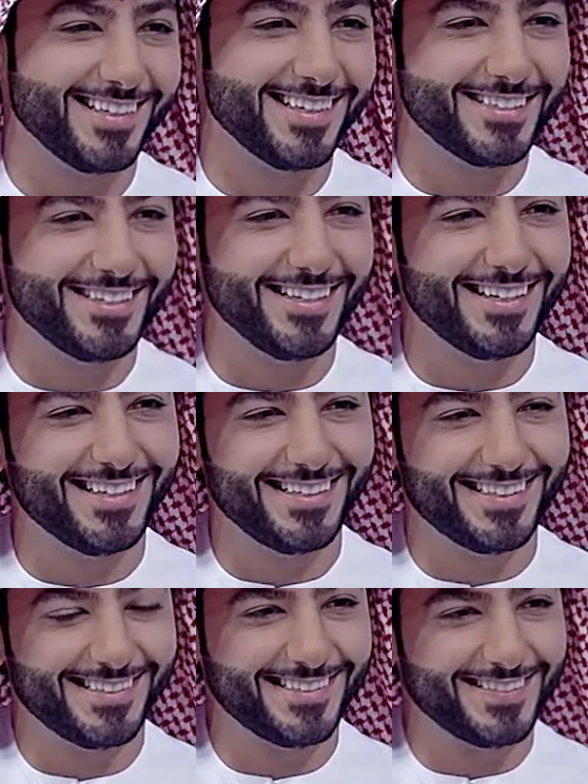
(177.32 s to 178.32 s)
ليش لا احمد
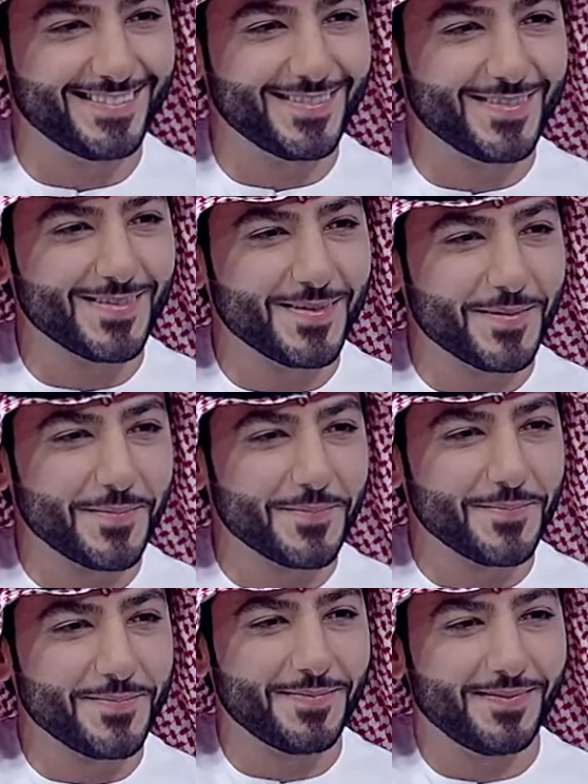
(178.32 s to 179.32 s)
طبعا آه،
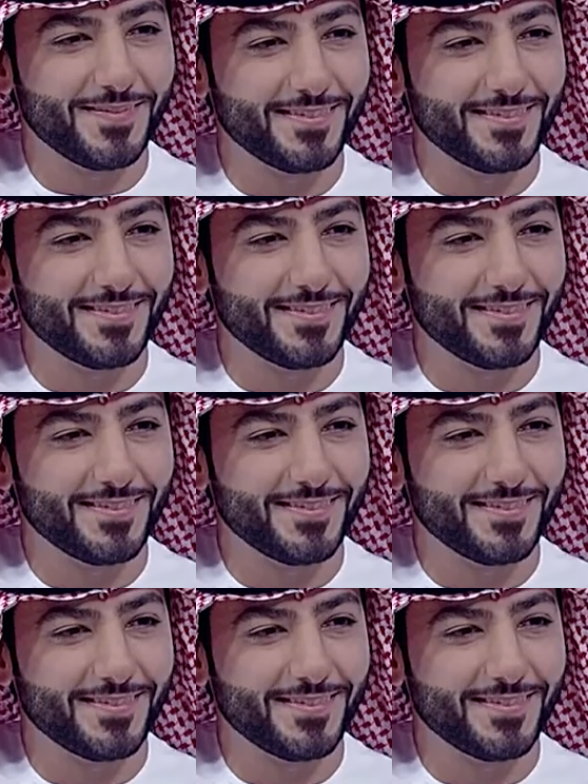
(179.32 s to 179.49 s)
نبى نعرف